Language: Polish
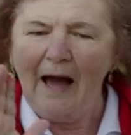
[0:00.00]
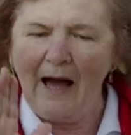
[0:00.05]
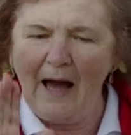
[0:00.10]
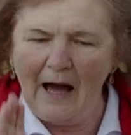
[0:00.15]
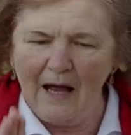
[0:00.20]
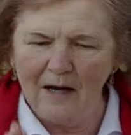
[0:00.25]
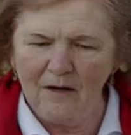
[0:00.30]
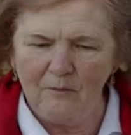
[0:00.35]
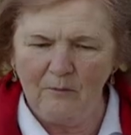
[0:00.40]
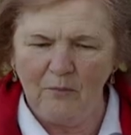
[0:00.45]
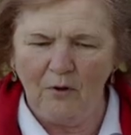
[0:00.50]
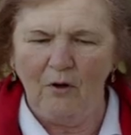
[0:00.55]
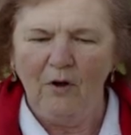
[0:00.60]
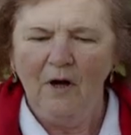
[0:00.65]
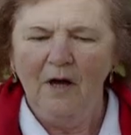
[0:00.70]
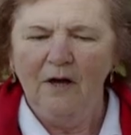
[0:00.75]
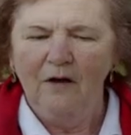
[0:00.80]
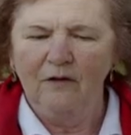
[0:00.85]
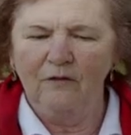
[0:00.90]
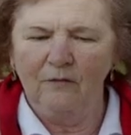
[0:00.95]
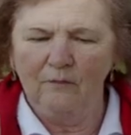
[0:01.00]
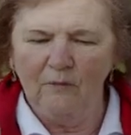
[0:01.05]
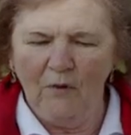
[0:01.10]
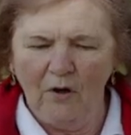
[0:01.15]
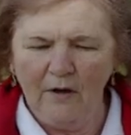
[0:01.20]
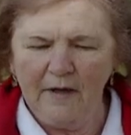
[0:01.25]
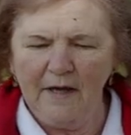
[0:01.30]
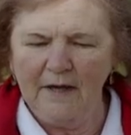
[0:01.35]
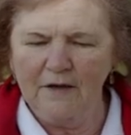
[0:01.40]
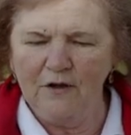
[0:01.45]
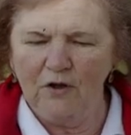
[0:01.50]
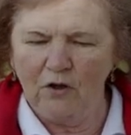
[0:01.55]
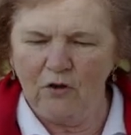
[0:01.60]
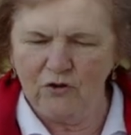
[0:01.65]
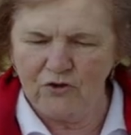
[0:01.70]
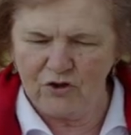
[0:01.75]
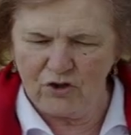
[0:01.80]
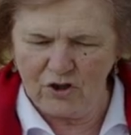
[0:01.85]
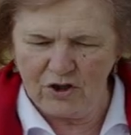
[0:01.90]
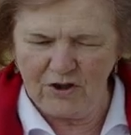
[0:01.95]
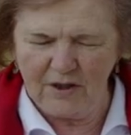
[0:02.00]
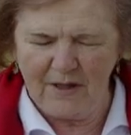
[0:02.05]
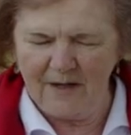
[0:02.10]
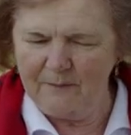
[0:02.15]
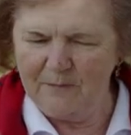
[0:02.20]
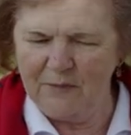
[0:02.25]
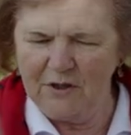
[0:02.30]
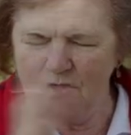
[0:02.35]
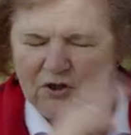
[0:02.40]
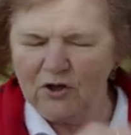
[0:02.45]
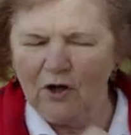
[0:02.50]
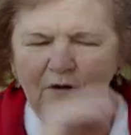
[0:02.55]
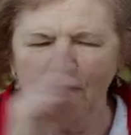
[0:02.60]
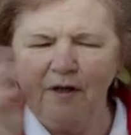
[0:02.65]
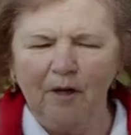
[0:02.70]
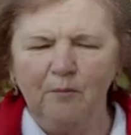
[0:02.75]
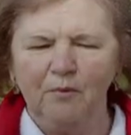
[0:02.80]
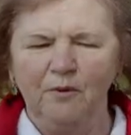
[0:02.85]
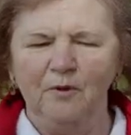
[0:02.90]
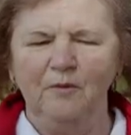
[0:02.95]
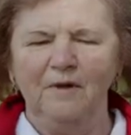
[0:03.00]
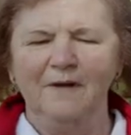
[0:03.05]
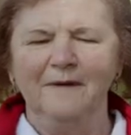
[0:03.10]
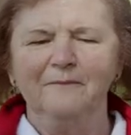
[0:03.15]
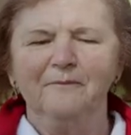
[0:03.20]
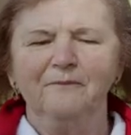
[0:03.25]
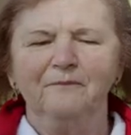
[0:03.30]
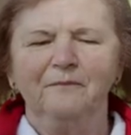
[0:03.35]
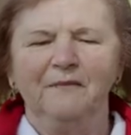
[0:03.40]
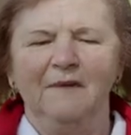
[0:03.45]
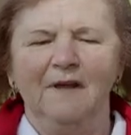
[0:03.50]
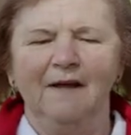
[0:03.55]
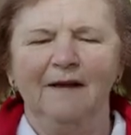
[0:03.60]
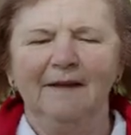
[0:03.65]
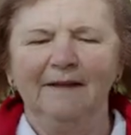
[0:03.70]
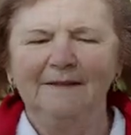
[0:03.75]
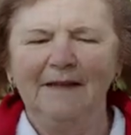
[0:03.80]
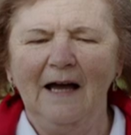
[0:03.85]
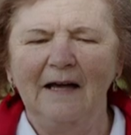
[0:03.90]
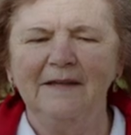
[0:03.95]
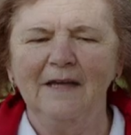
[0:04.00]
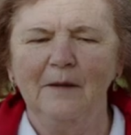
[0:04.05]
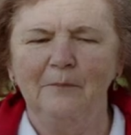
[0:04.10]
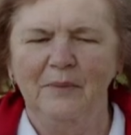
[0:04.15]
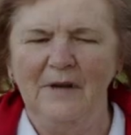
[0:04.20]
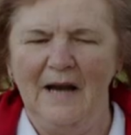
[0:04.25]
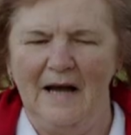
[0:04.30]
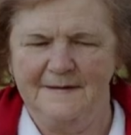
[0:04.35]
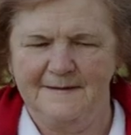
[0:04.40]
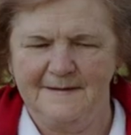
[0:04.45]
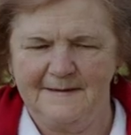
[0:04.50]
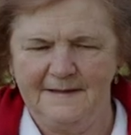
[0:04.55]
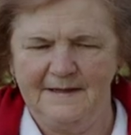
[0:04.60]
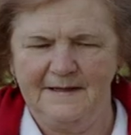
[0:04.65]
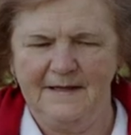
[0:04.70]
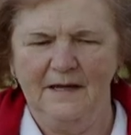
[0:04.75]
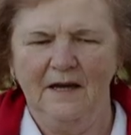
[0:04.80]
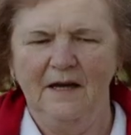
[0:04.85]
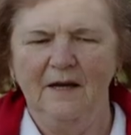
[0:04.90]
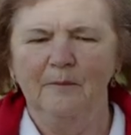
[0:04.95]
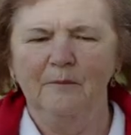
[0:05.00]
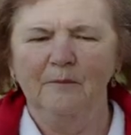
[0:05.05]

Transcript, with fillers: Albo w mojej rodzinie pieczone były e, takie placki.